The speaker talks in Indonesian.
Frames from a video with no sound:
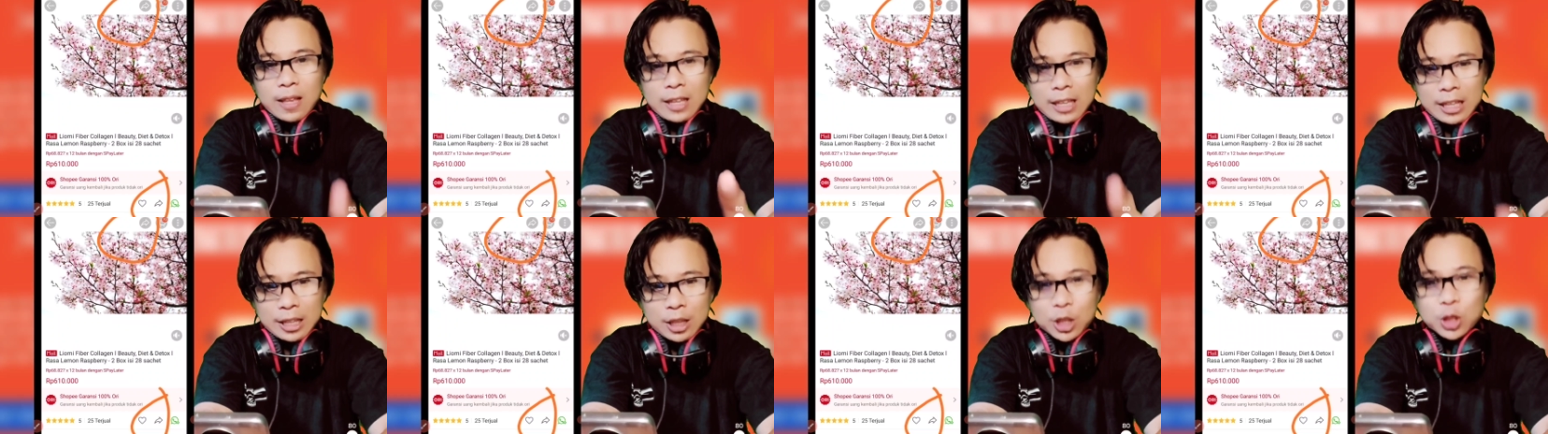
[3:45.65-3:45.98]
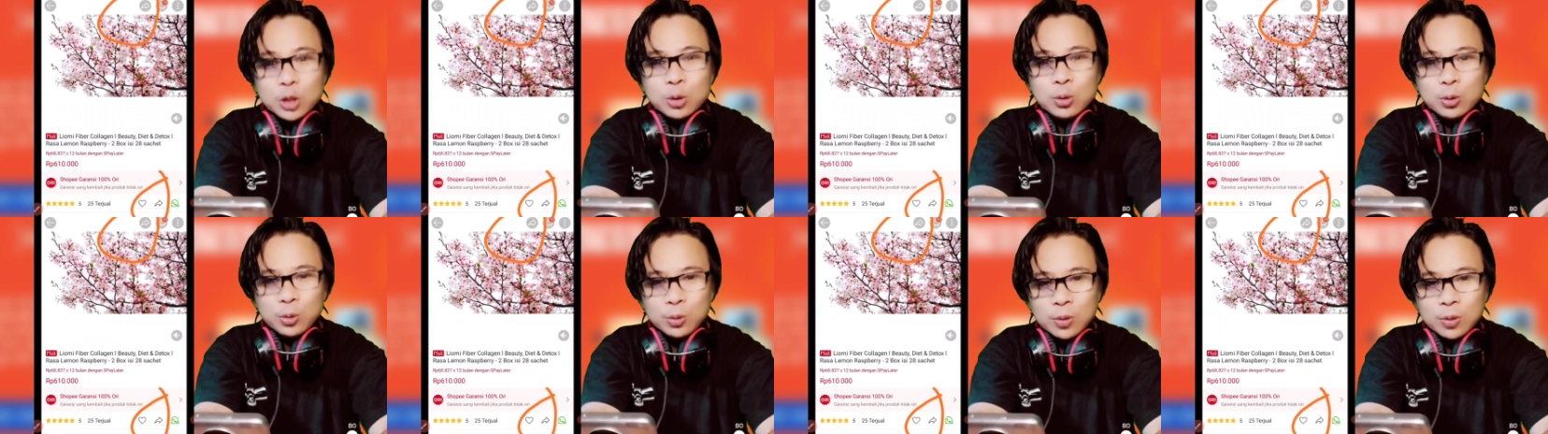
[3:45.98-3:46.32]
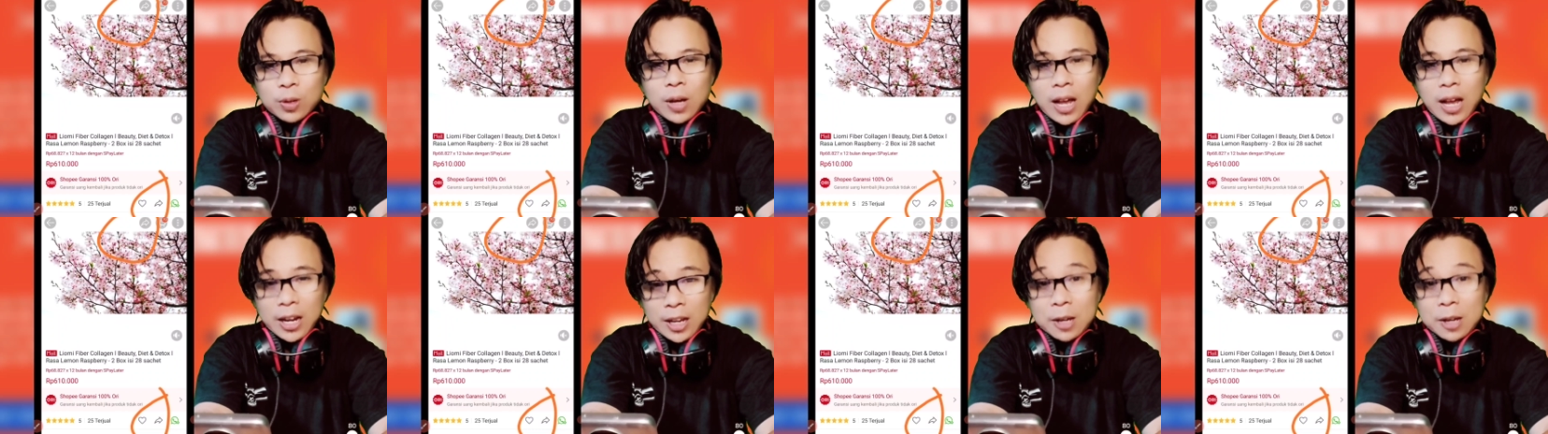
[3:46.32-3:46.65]

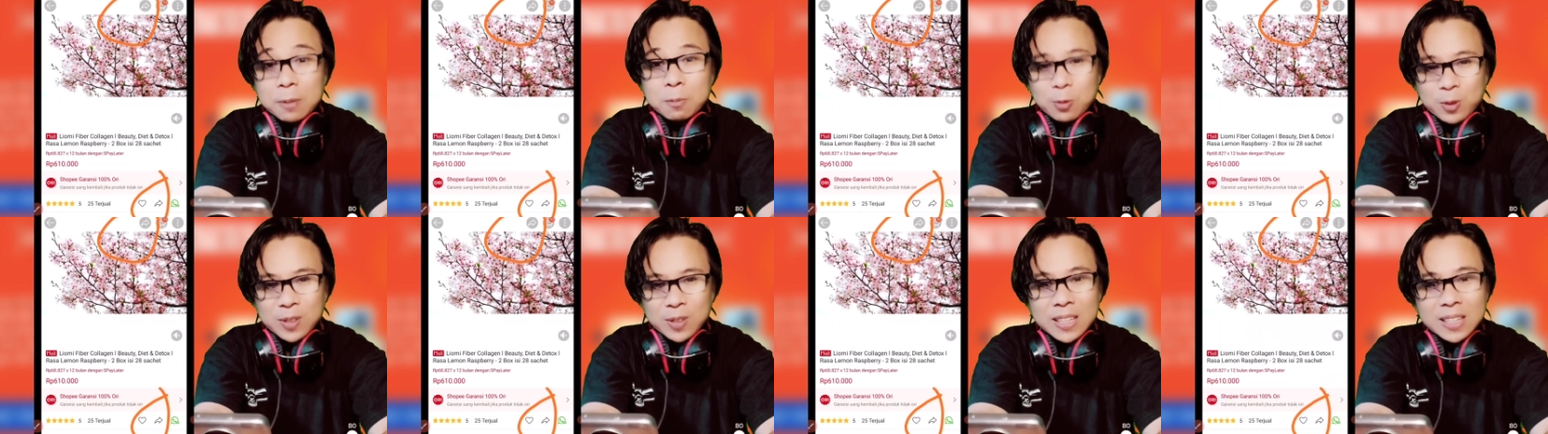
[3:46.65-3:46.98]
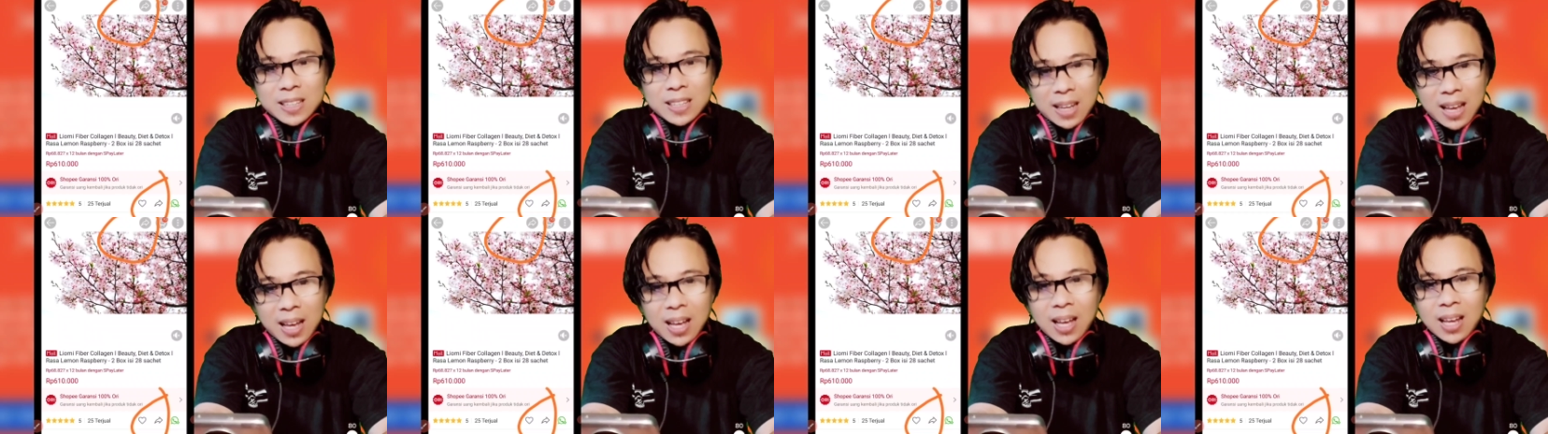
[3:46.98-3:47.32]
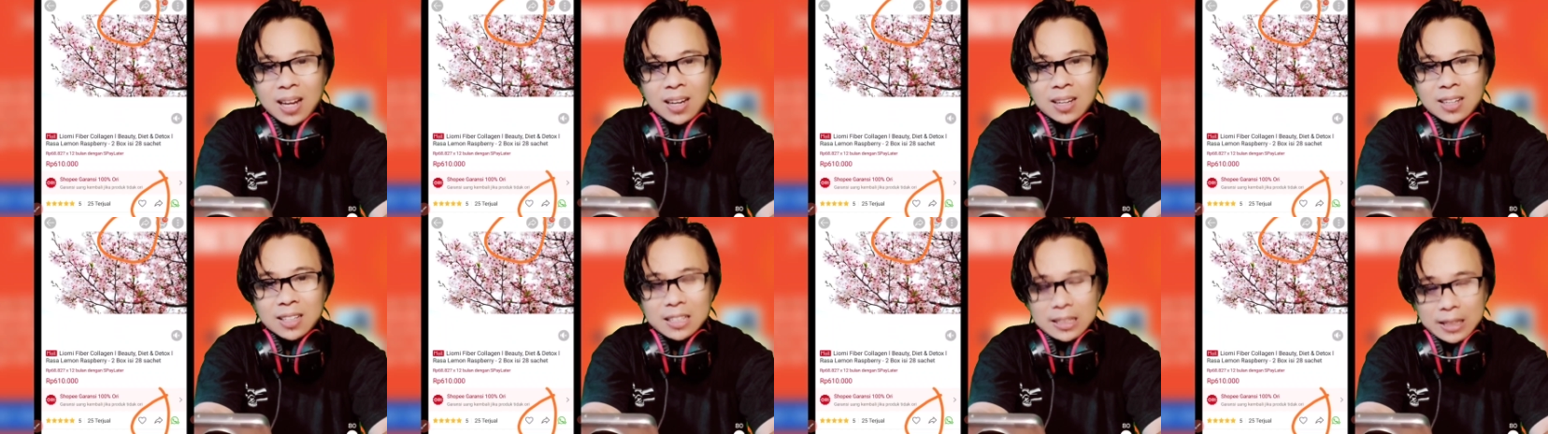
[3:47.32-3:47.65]
itu ada
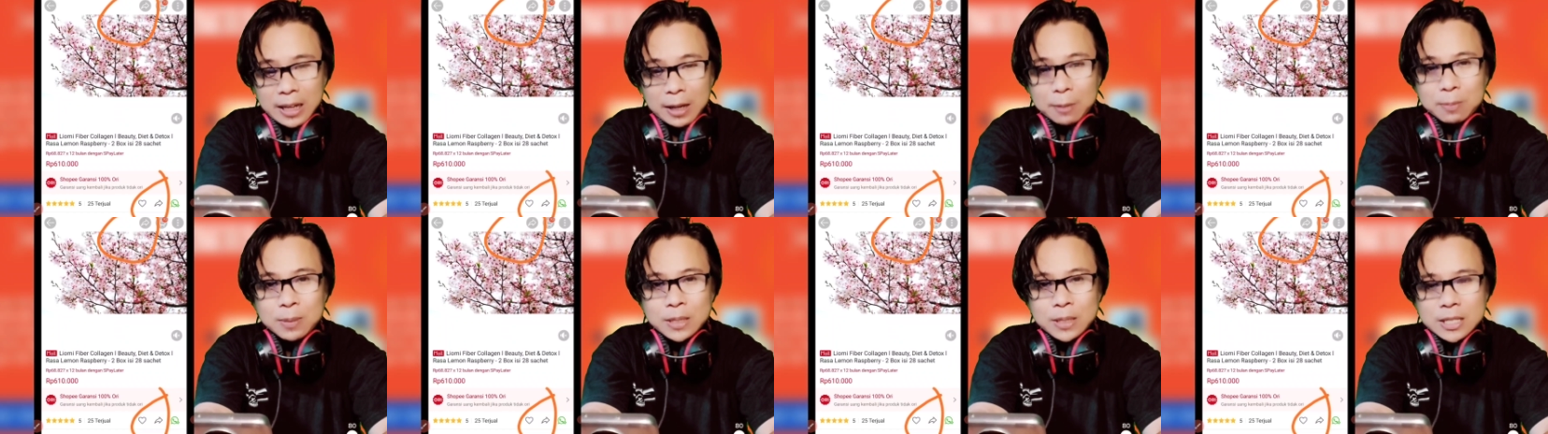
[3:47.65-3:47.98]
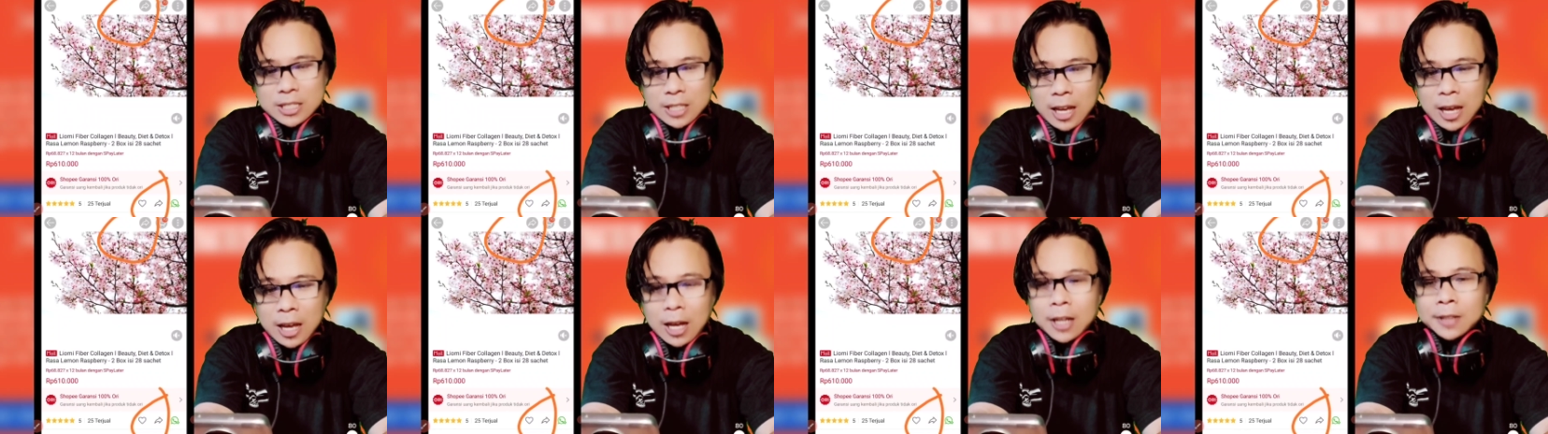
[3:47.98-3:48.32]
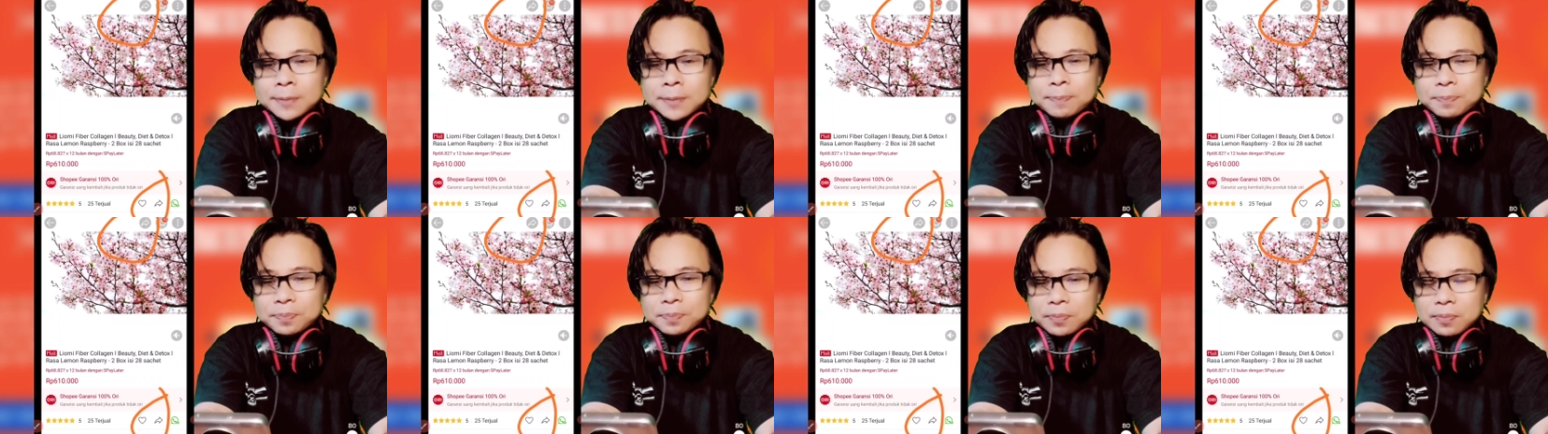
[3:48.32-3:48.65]
kemungkinan dia
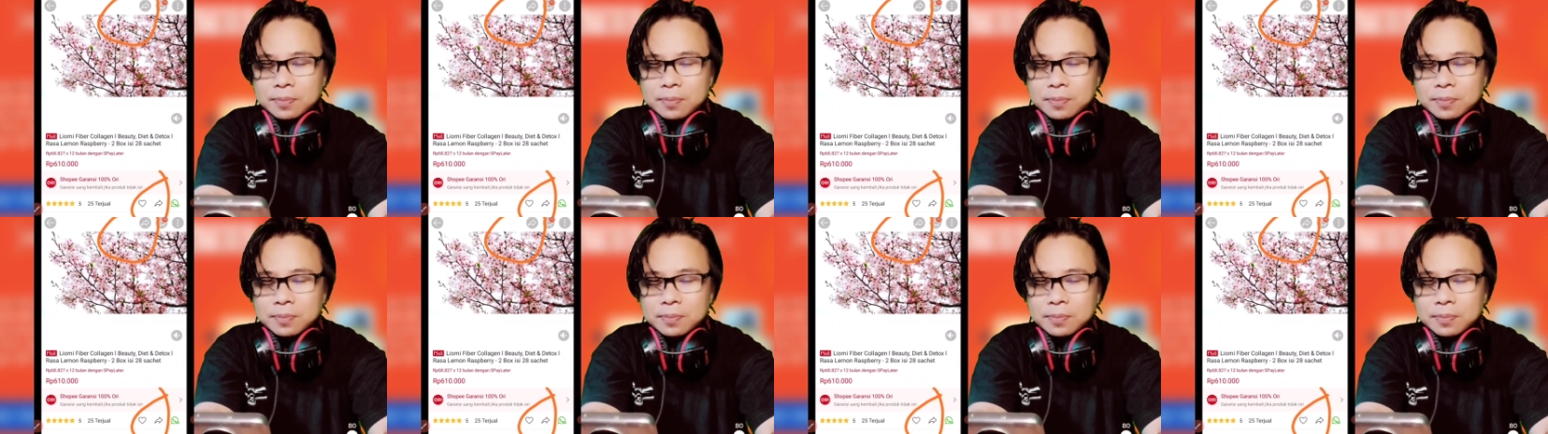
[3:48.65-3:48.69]
bisa